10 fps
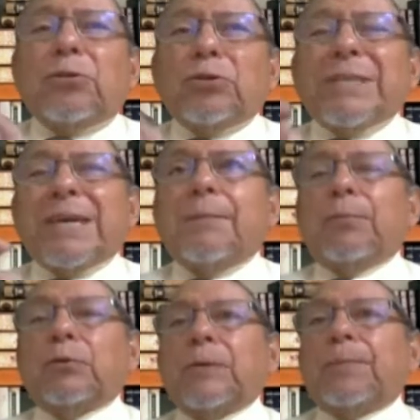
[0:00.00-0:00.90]
dos
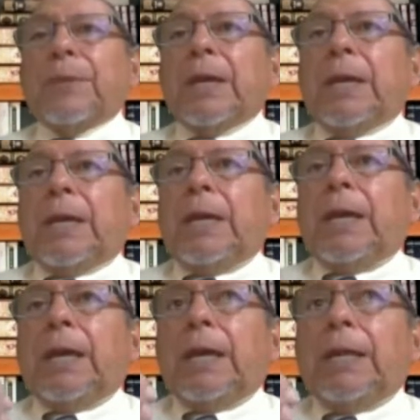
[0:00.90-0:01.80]
ejemplos. Eh,
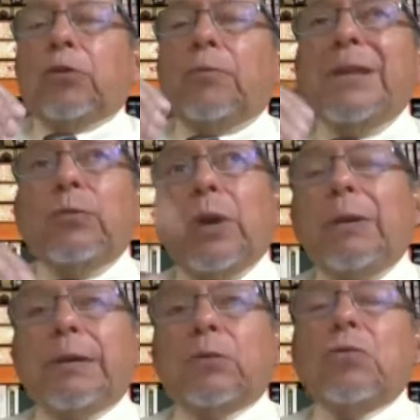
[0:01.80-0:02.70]
eh, en el
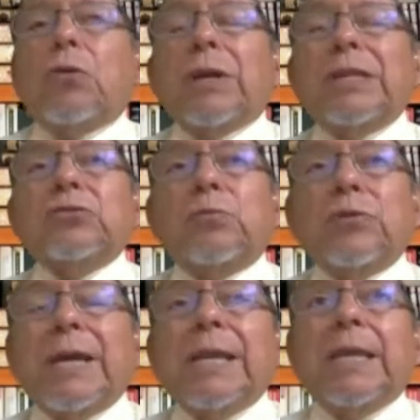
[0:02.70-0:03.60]
2009, en un Congreso
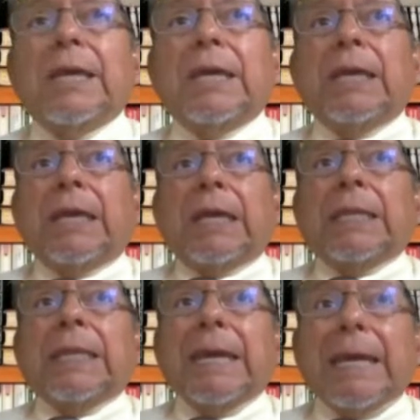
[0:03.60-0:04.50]
Mundial de,
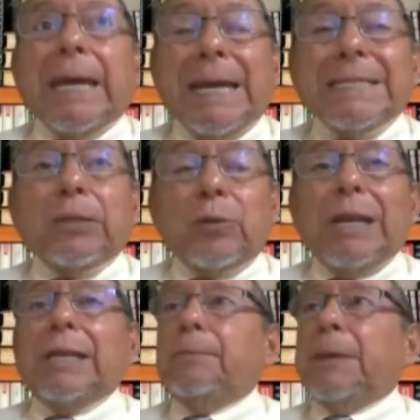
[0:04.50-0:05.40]
de Gas
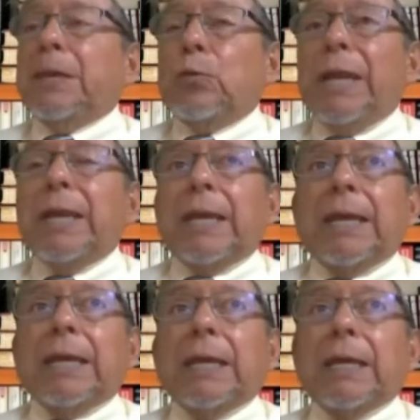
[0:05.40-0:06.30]
Natural Vehicular
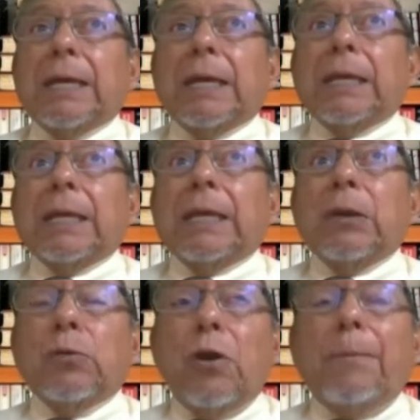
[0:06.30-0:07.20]
en,
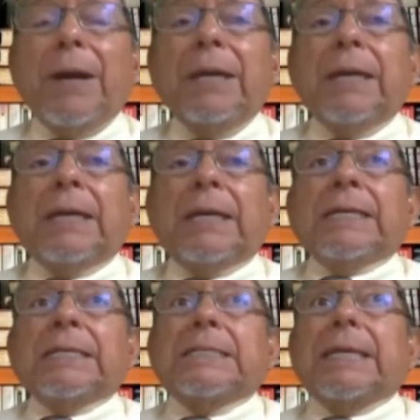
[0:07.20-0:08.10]
Europa,
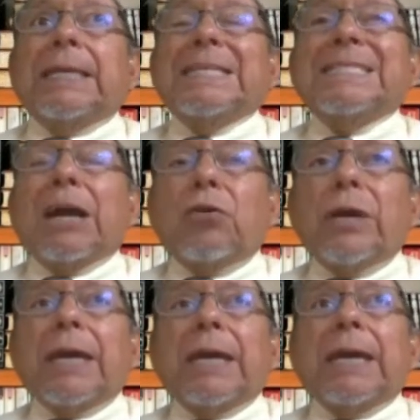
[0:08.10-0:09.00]
se
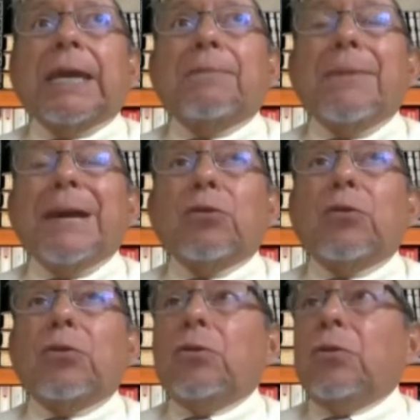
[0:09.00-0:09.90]
destacó que el
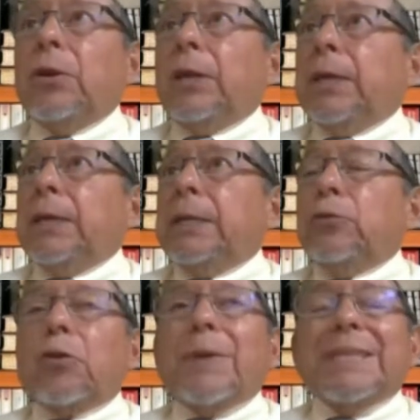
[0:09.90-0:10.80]
marco
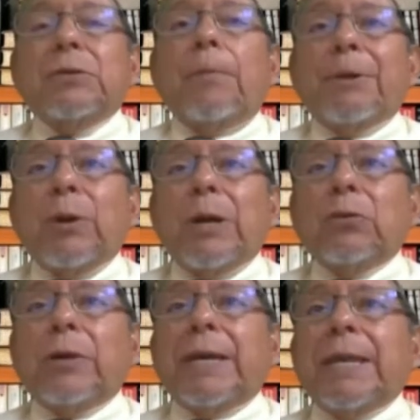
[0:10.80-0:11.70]
normativo
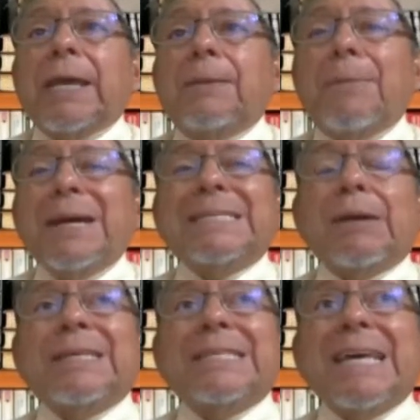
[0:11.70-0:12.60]
peruano era el más
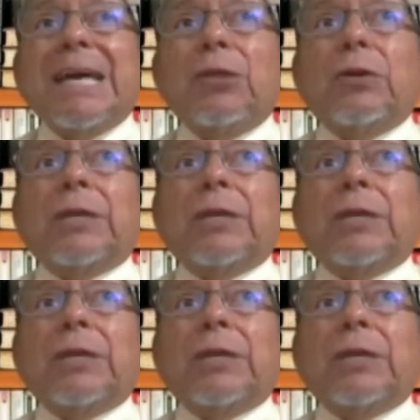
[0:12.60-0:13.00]
avanzado